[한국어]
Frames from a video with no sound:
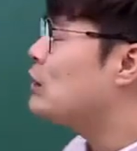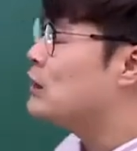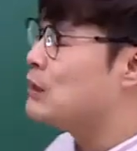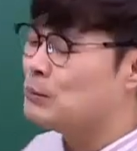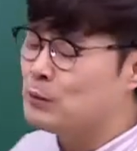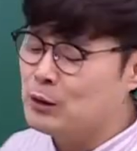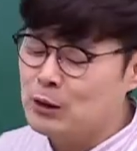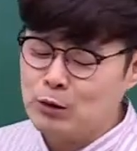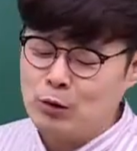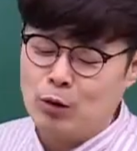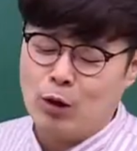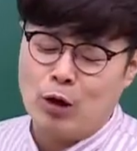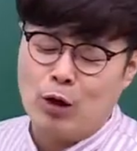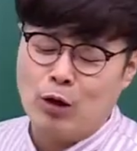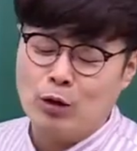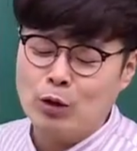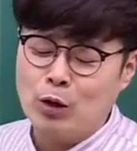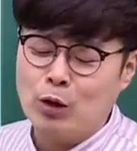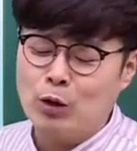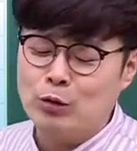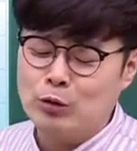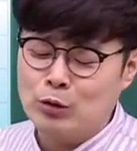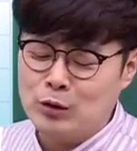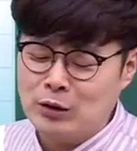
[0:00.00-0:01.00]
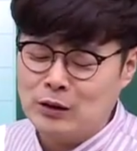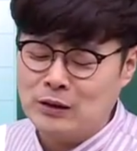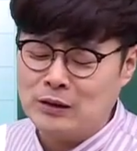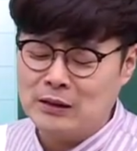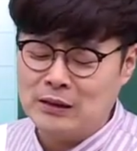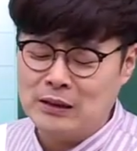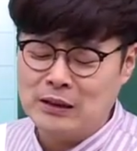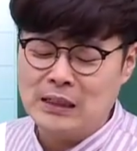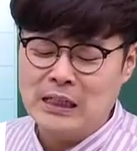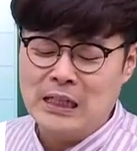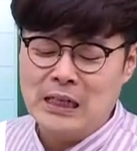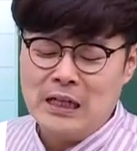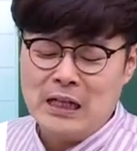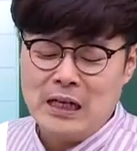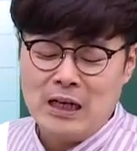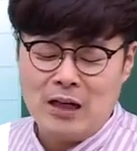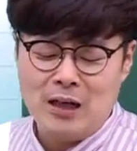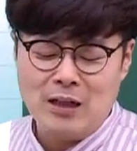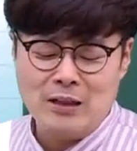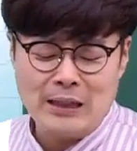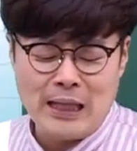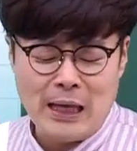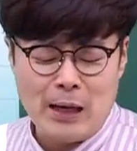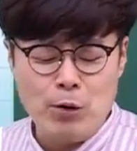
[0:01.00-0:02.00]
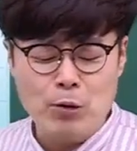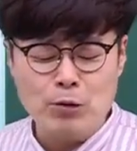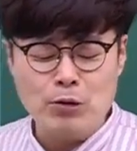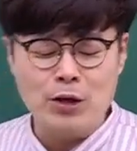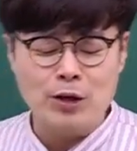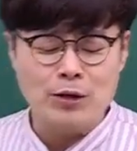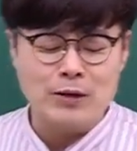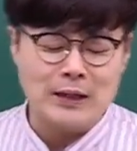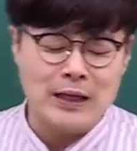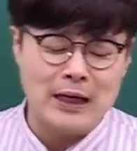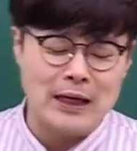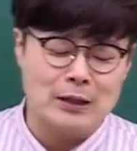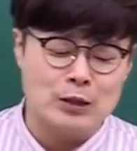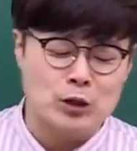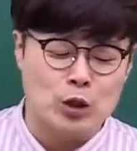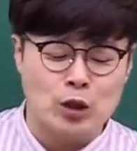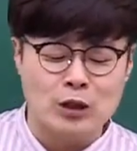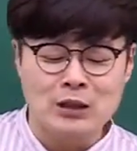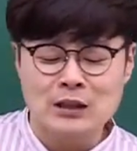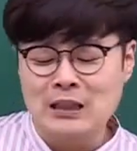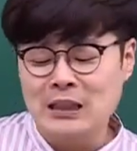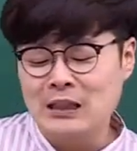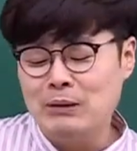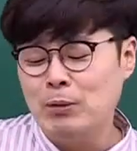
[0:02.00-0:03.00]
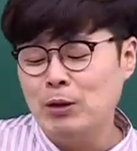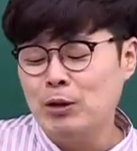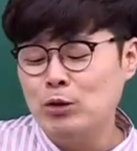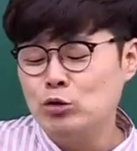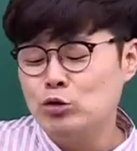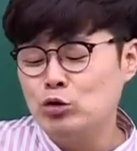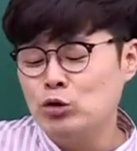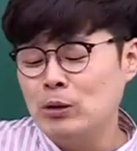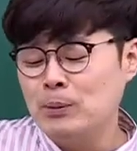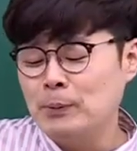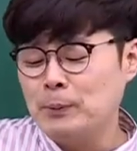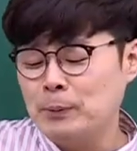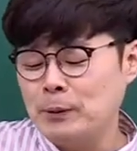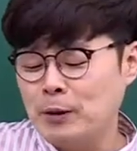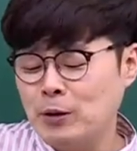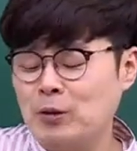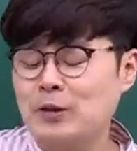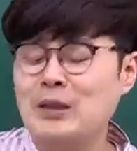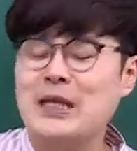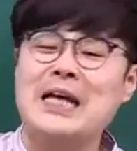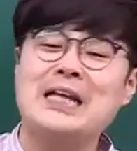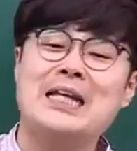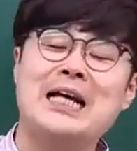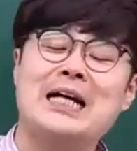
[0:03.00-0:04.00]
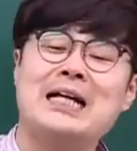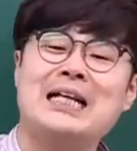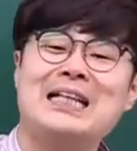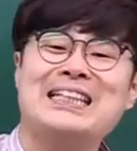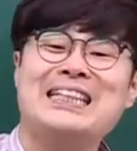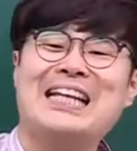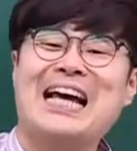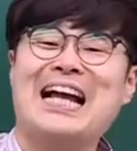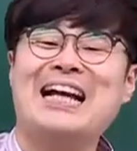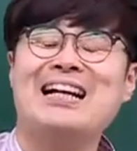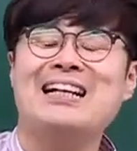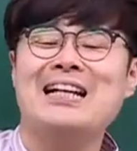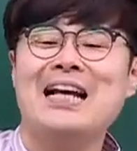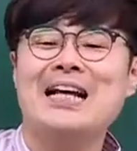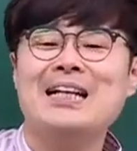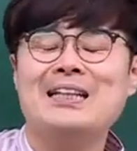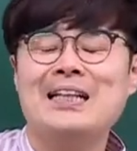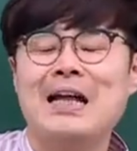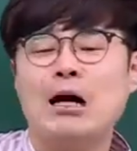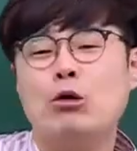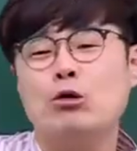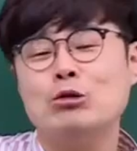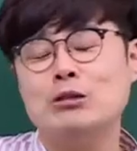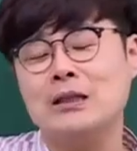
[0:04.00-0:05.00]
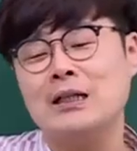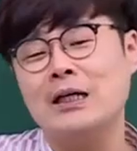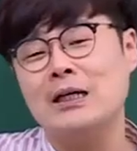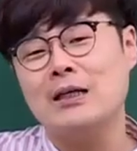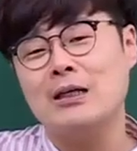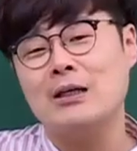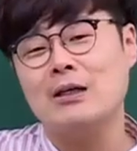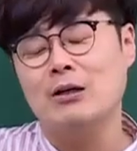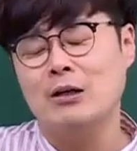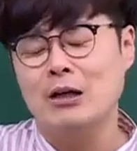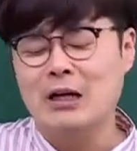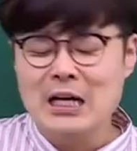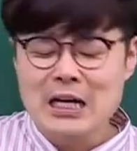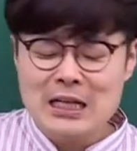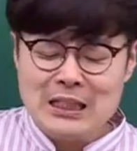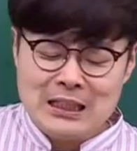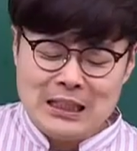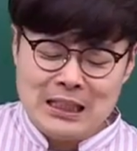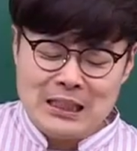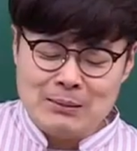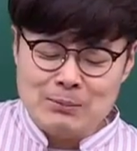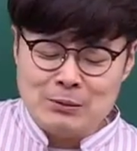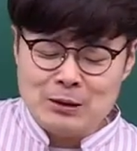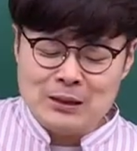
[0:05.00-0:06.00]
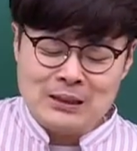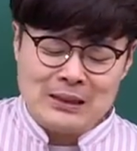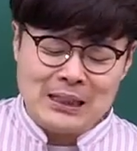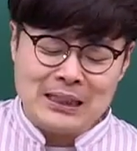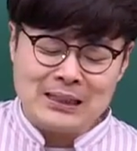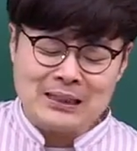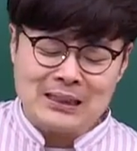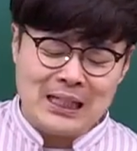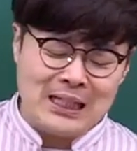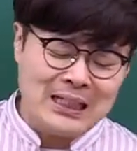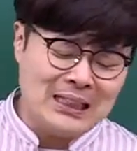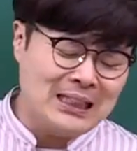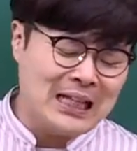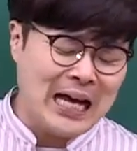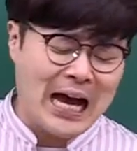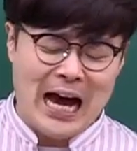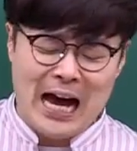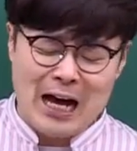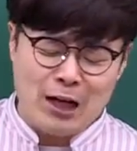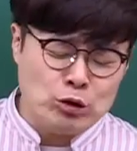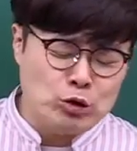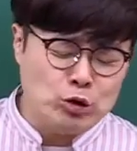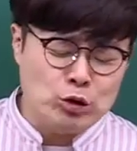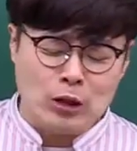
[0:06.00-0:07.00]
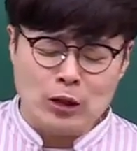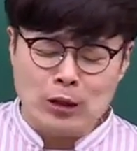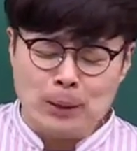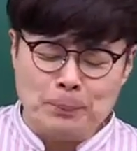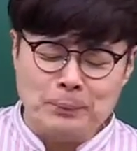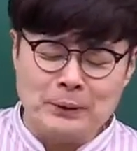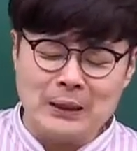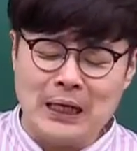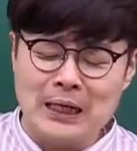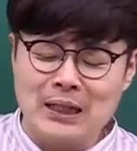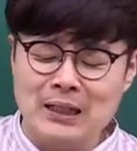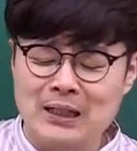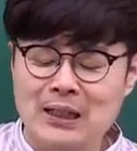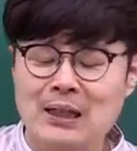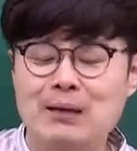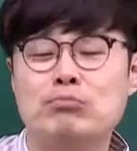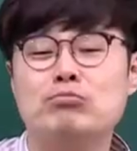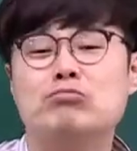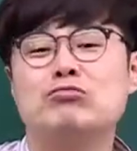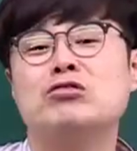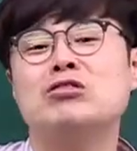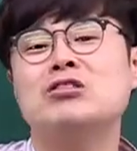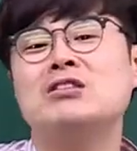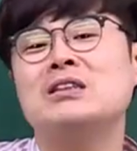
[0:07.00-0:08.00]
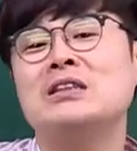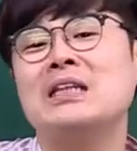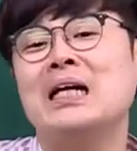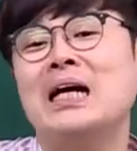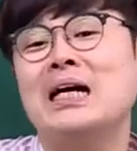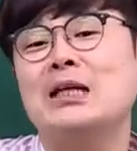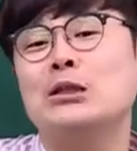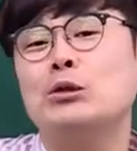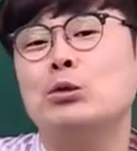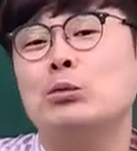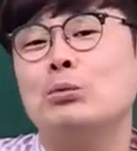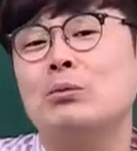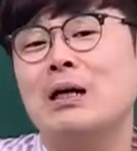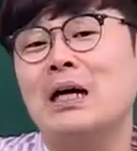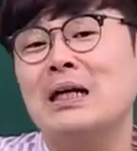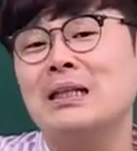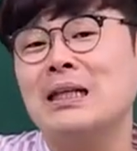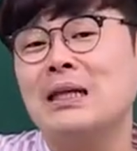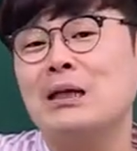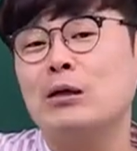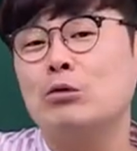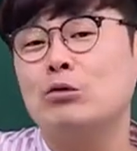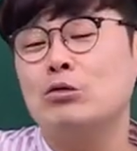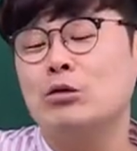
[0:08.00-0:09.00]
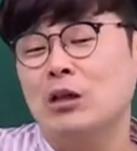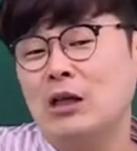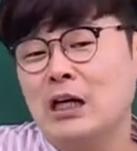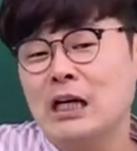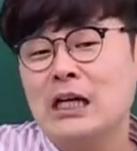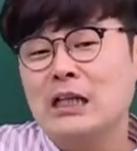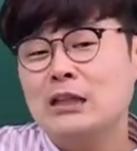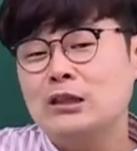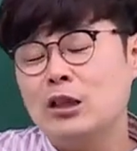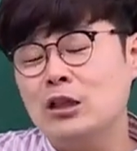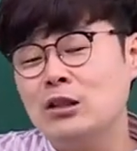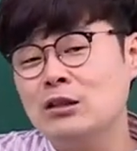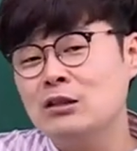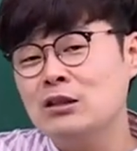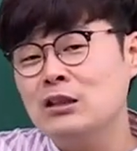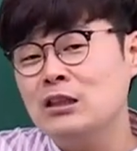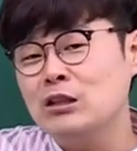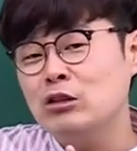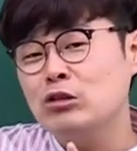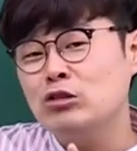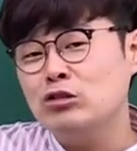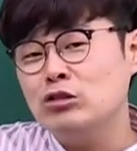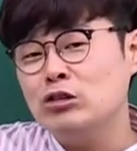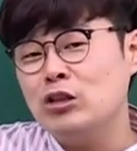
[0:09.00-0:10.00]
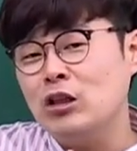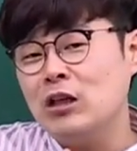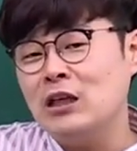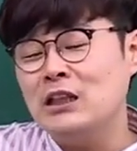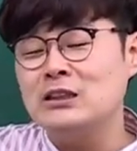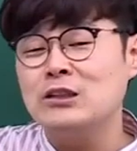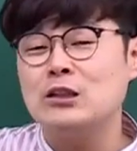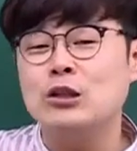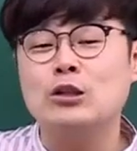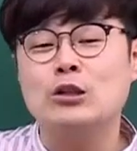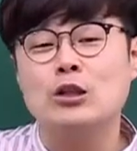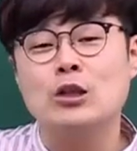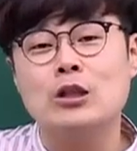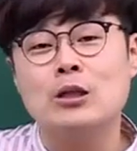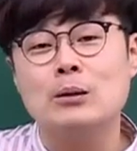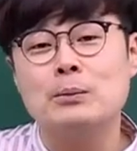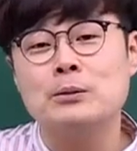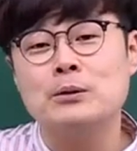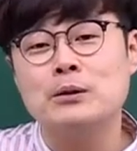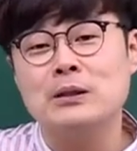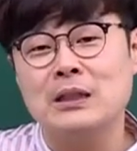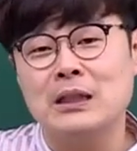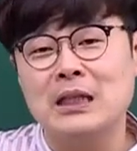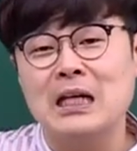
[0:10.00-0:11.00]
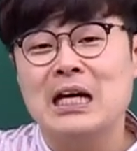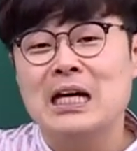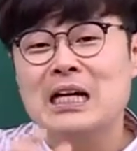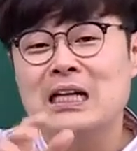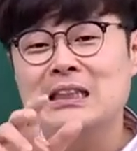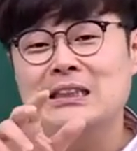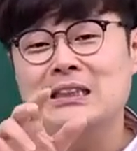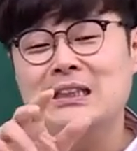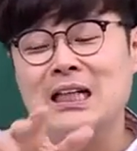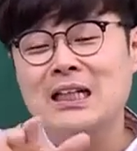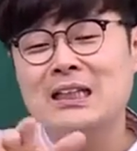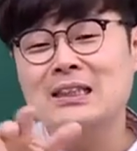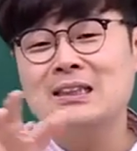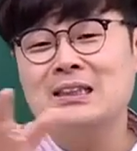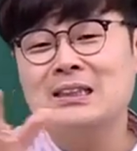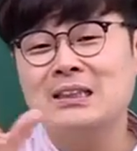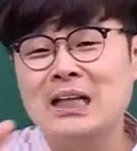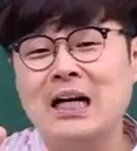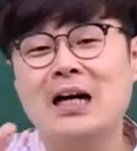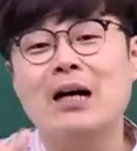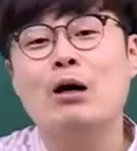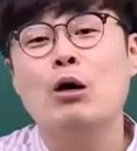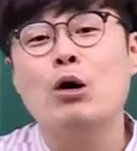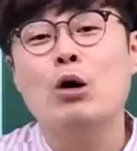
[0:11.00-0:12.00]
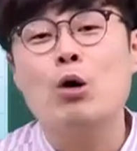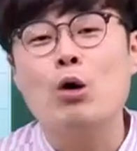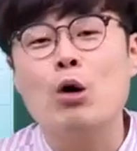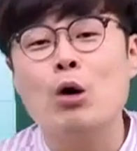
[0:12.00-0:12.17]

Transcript: 지문이고 어려운 어, 내용이었나? 저는 이번 유월 모평은 대단히 잘 냈다고 생각해요. 지문 자체는 아주 어렵지 않은데 문제가 좀 까다롭고요. 선지 구성에서 여러분이 싹싹